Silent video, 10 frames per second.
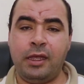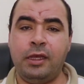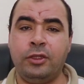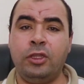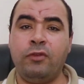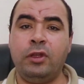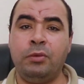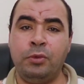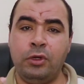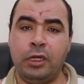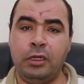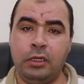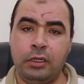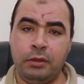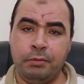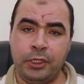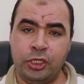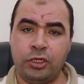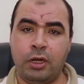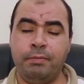الطفل ممكن
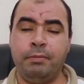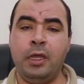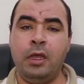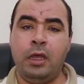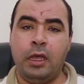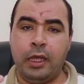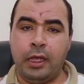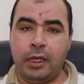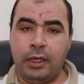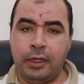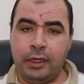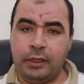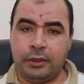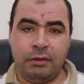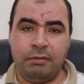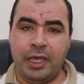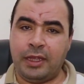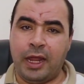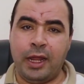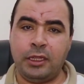بيشرب آه،
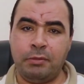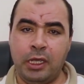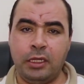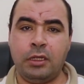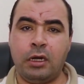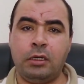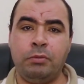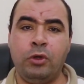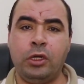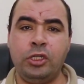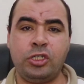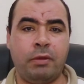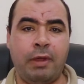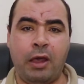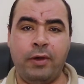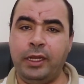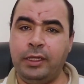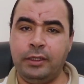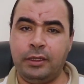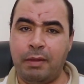كميات على قد ما يقدر ممكن يشرب
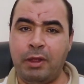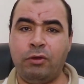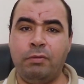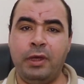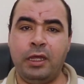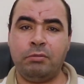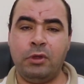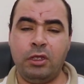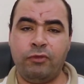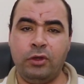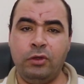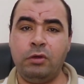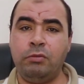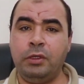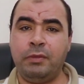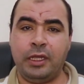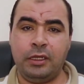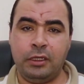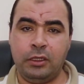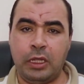حوالي 8 كوبايات ميه في اليوم
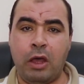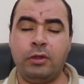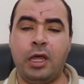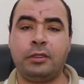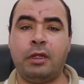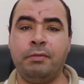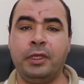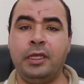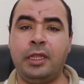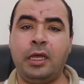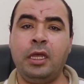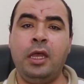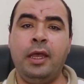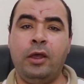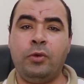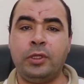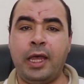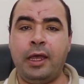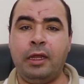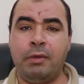ويمكن ياخد اكتر من كده
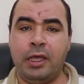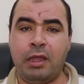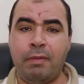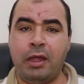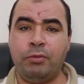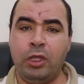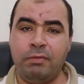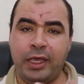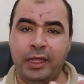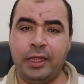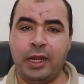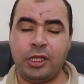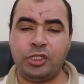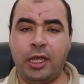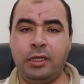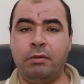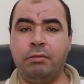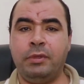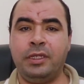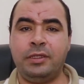وده الميه طبعا مهمه جدا عشان
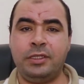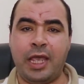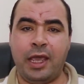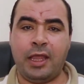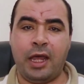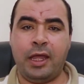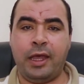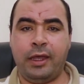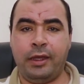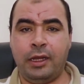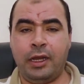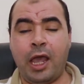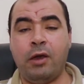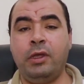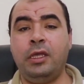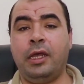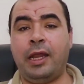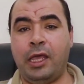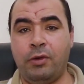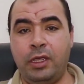بتساعد على الحيويه
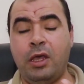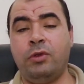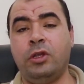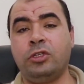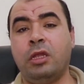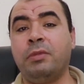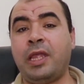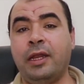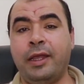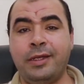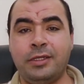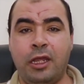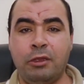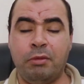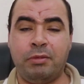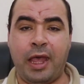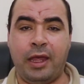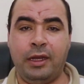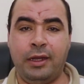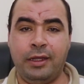الحيويه والنشاط بتاع الجهاز الهضمي
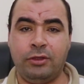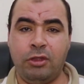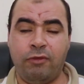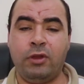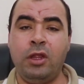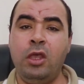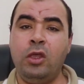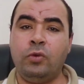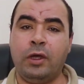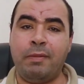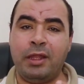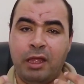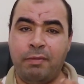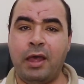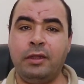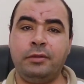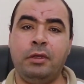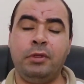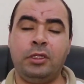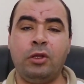بتاع الطفل وكمان طبعا
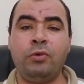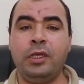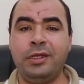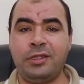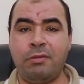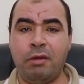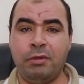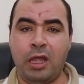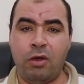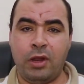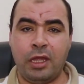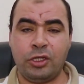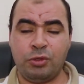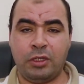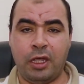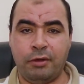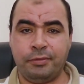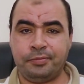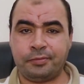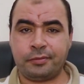بتروي الظمأ بتاعه والعطش بتاعه
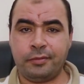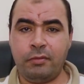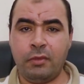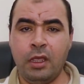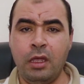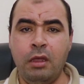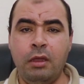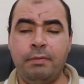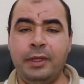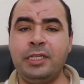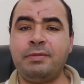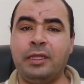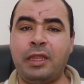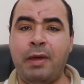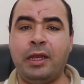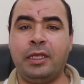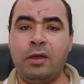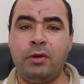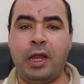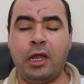بالنسبه طبعا
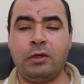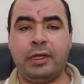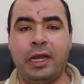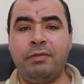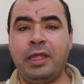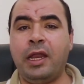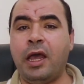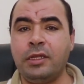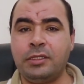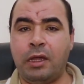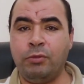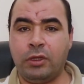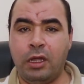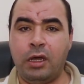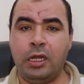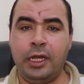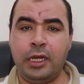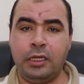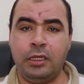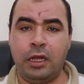الجو الحر والكلام ده لا انصح مطلقا ان
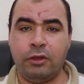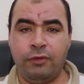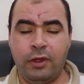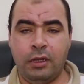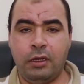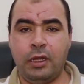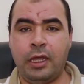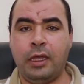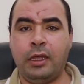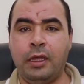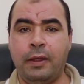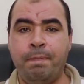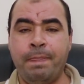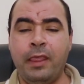احنا ندي الاطفال آه،